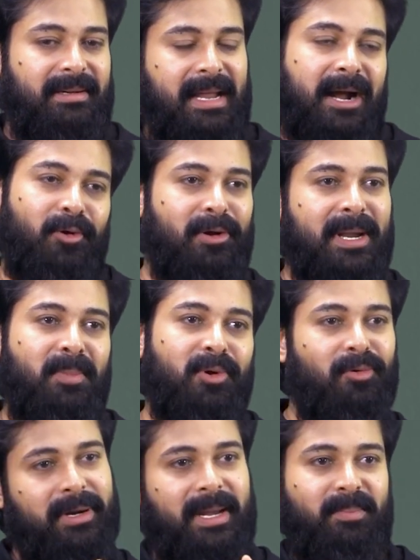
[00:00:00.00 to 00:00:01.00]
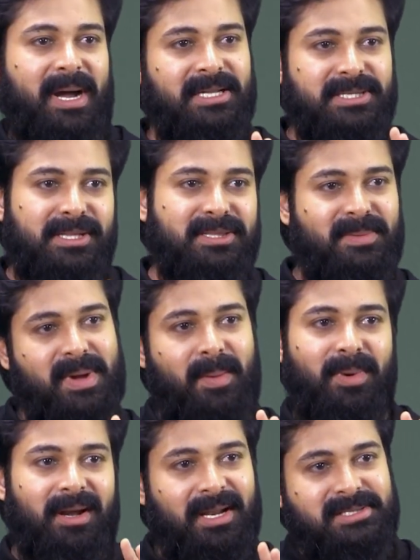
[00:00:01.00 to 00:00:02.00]
నాకు ఒక నమ్మకం ఓకే బాగా చేస్తాను మా
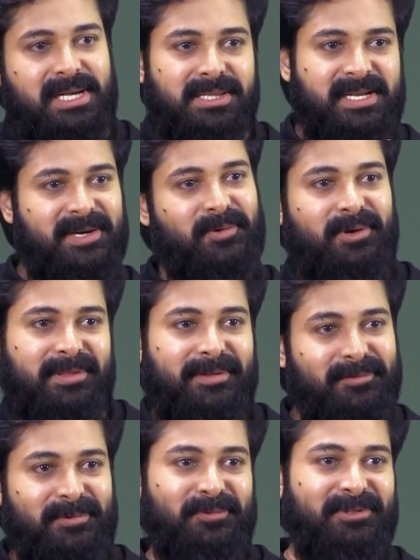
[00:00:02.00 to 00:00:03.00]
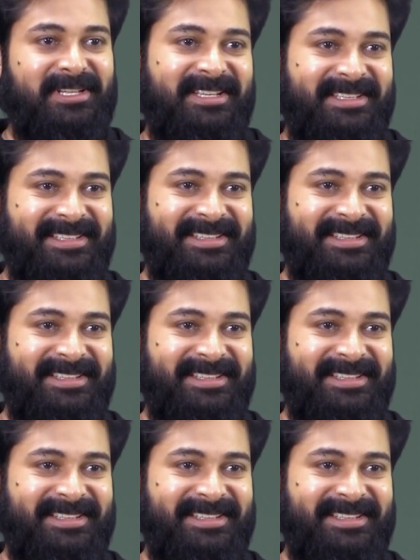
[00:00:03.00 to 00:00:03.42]
అమ్మగారులా చేస్తాను ఒక ఉంది